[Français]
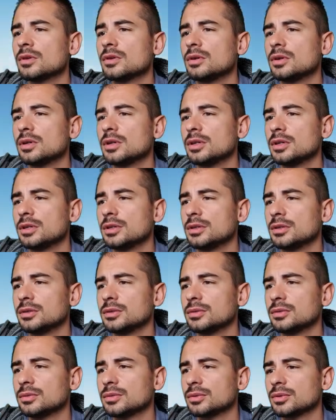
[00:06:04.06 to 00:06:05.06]
Voilà,
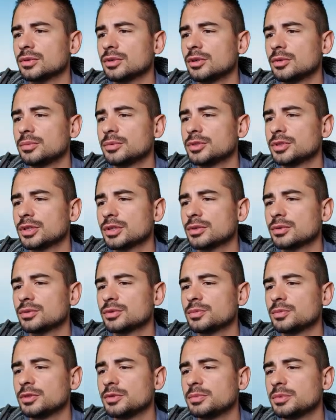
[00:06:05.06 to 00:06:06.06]
donc hop,
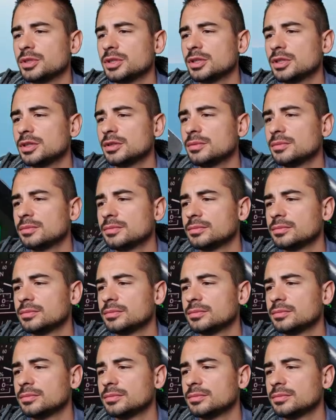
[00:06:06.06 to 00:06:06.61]
50 000 pieds.